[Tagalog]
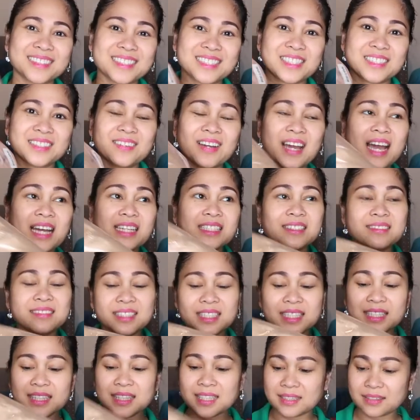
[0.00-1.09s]
So,
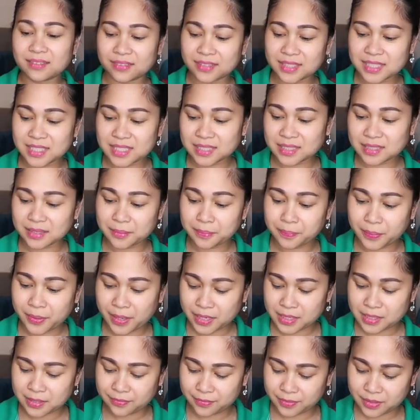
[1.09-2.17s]
actually, the original
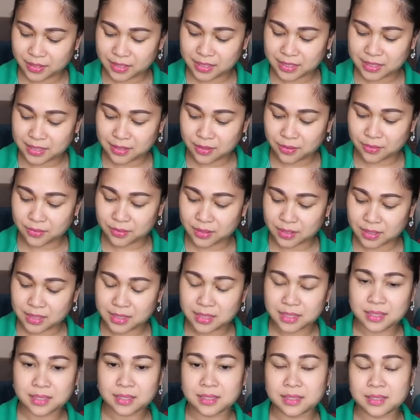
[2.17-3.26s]
price for this coat
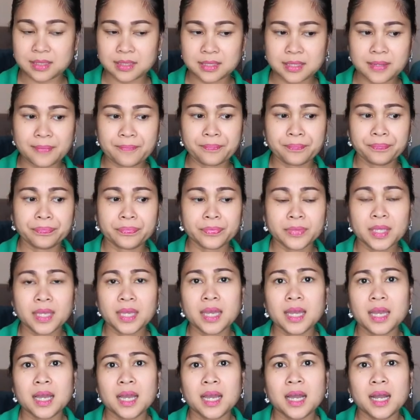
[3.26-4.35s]
is
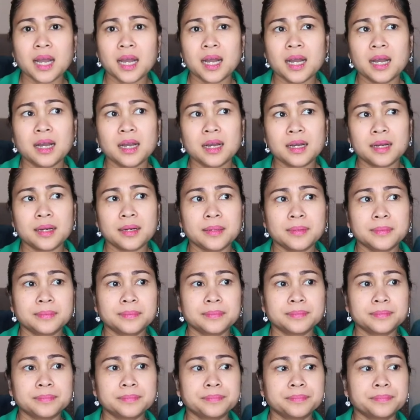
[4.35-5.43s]

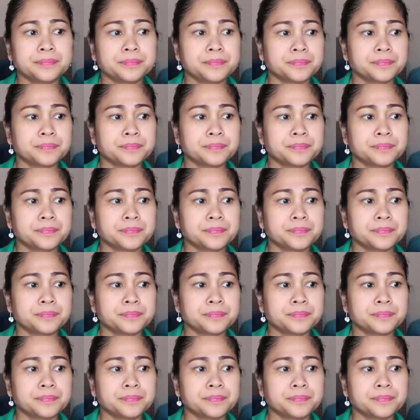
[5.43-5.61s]
um,